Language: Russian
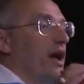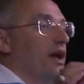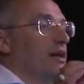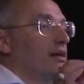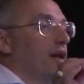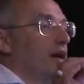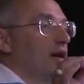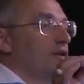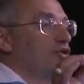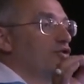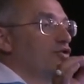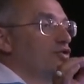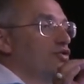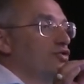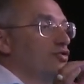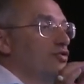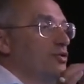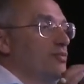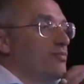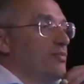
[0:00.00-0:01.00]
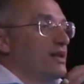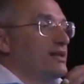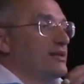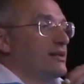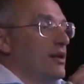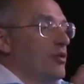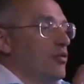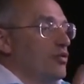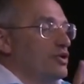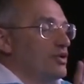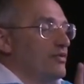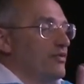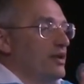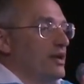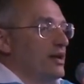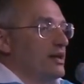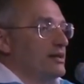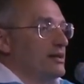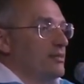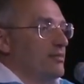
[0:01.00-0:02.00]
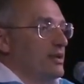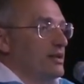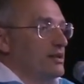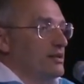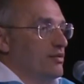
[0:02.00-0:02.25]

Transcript: она чуть-чуть построже вела себя